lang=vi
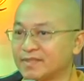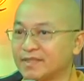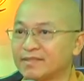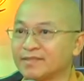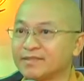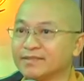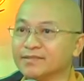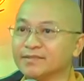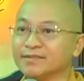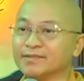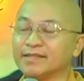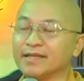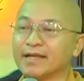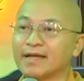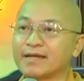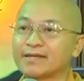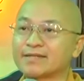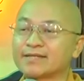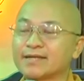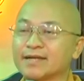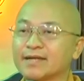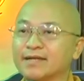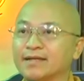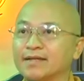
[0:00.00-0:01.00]
người ta thừa
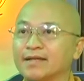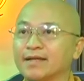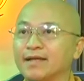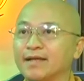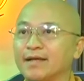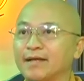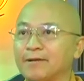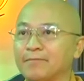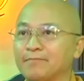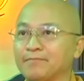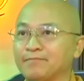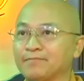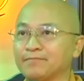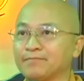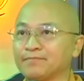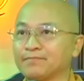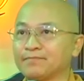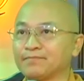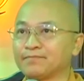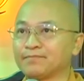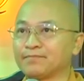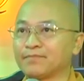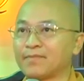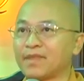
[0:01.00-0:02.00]
nhận rằng là
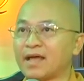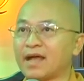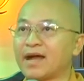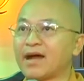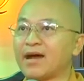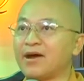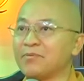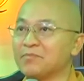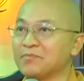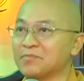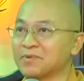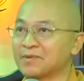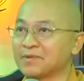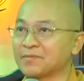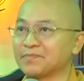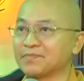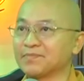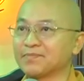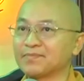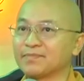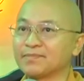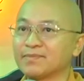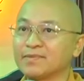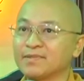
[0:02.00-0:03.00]
đàn ông
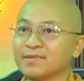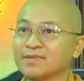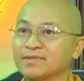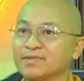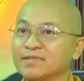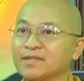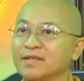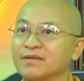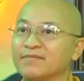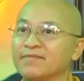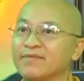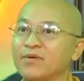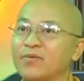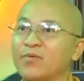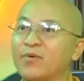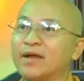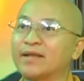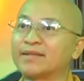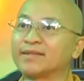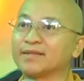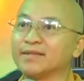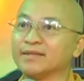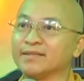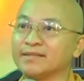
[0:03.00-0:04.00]
đó rơi
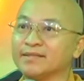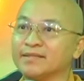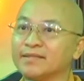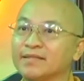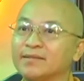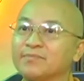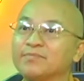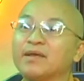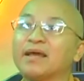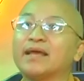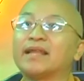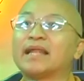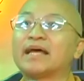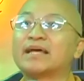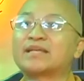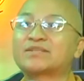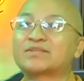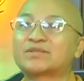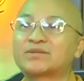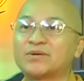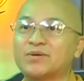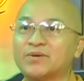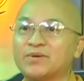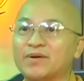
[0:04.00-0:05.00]
vào ngoại tình chiếm đại
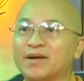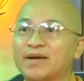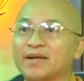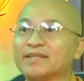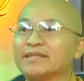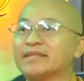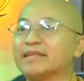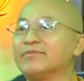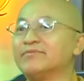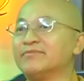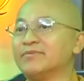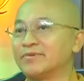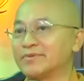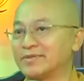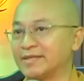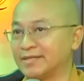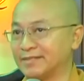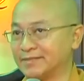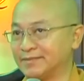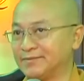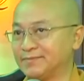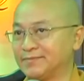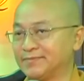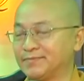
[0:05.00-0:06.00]
đa số hơn chị em
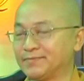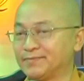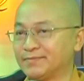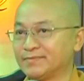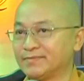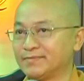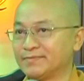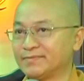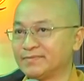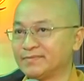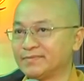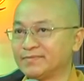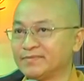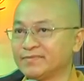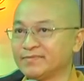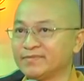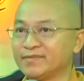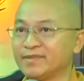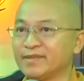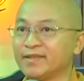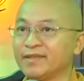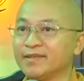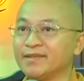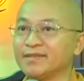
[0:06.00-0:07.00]
phụ nữ
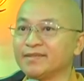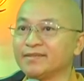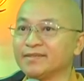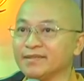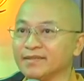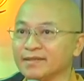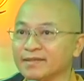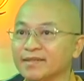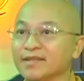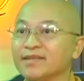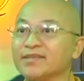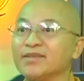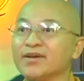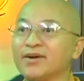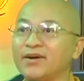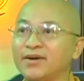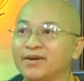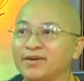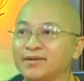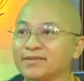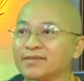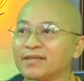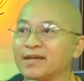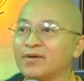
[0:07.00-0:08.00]
với những lý
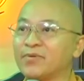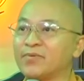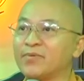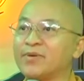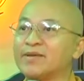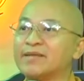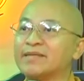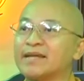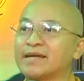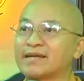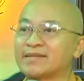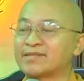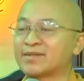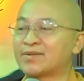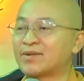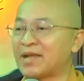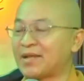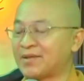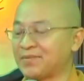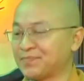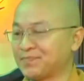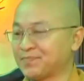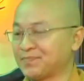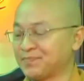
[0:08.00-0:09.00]
do và nguyên nhân
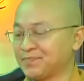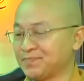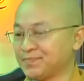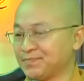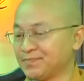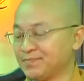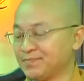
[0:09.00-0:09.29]
sau đây